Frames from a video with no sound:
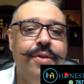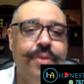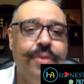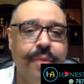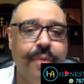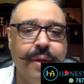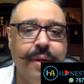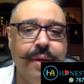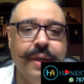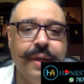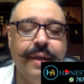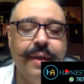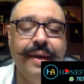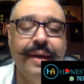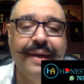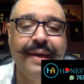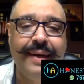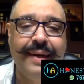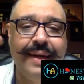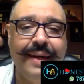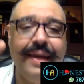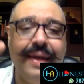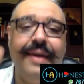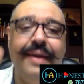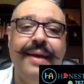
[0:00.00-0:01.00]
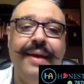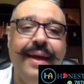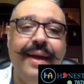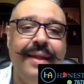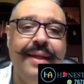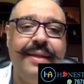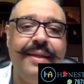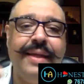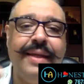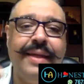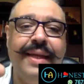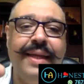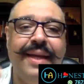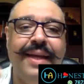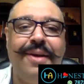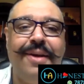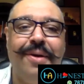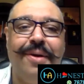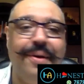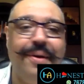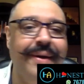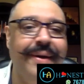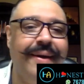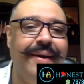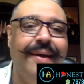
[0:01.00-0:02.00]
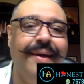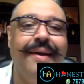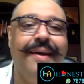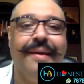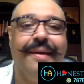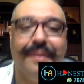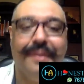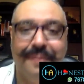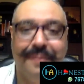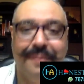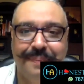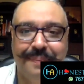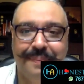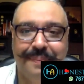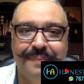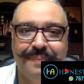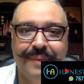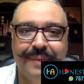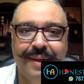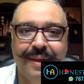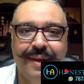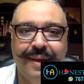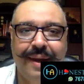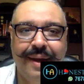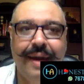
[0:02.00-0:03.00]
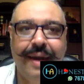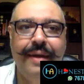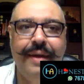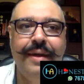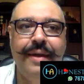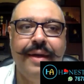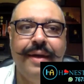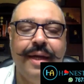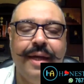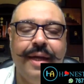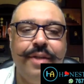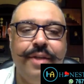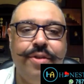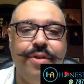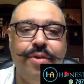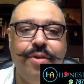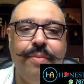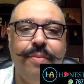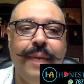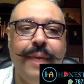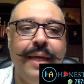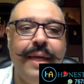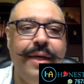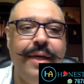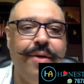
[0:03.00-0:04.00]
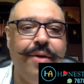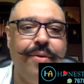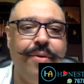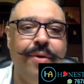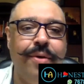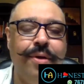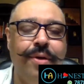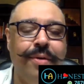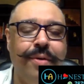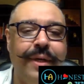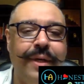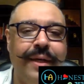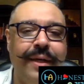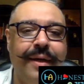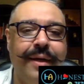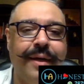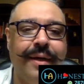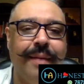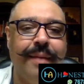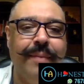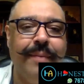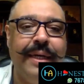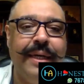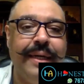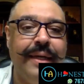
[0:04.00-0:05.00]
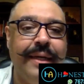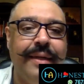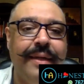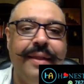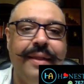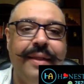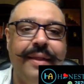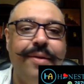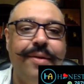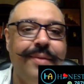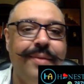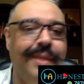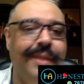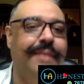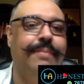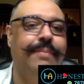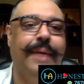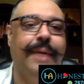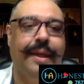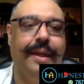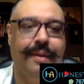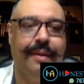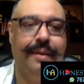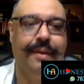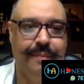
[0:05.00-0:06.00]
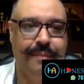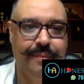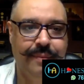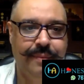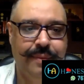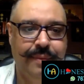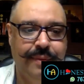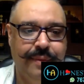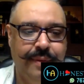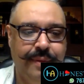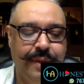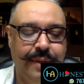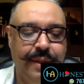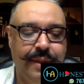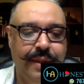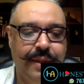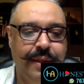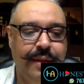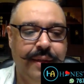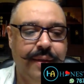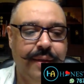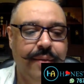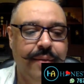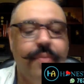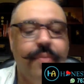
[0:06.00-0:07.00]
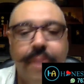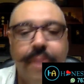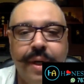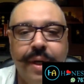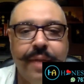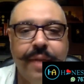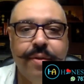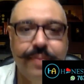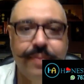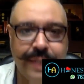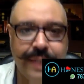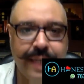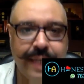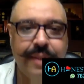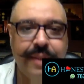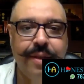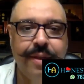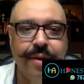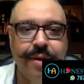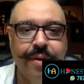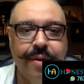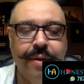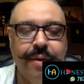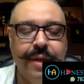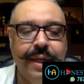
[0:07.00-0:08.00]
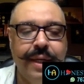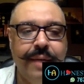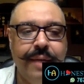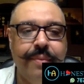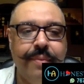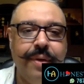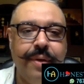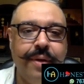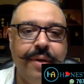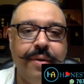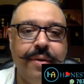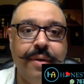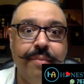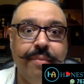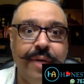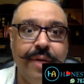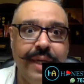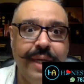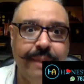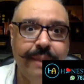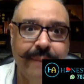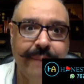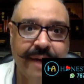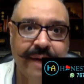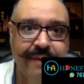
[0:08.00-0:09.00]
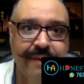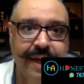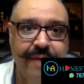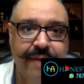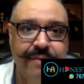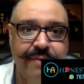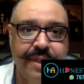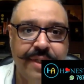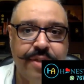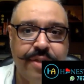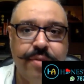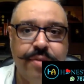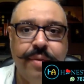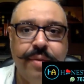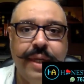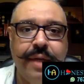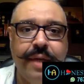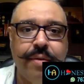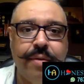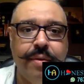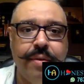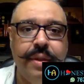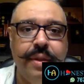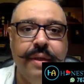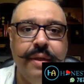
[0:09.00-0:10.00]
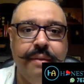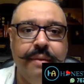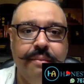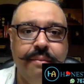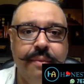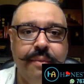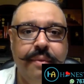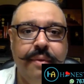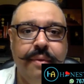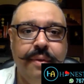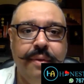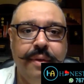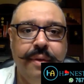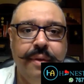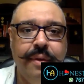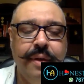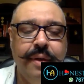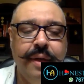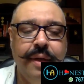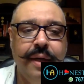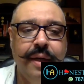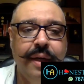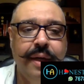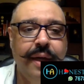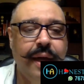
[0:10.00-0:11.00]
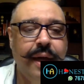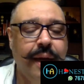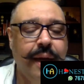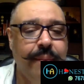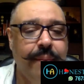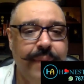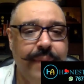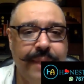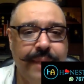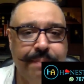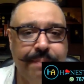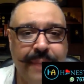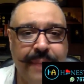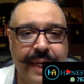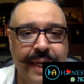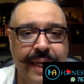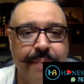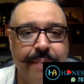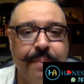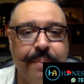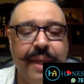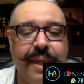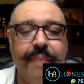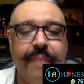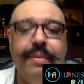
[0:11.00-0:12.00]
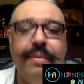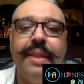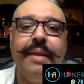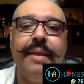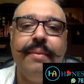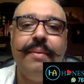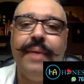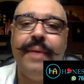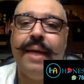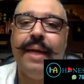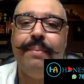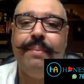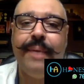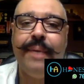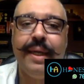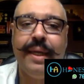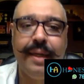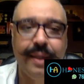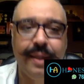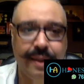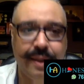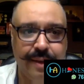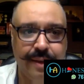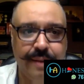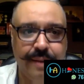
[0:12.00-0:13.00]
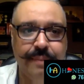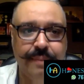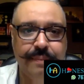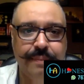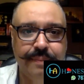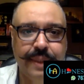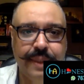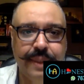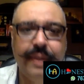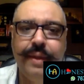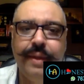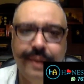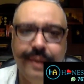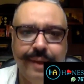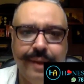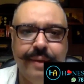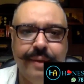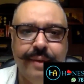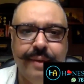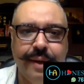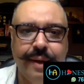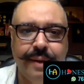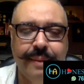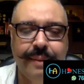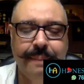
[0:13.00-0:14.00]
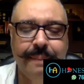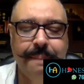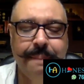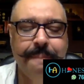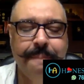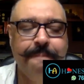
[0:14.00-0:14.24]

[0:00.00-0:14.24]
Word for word: शुक्र रिकग्नाइज कि ये कौन है एंड ही रश टू बाली डोंट यू डेयर कमिट एनीथिंग टू दिस मैन बोले तुम जानते हो कौन है ये बोले कौन है बोले ये भगवान विष्णु है खुद अभी एक पग में सब नाप डालेंगे एंड ही डिड दैट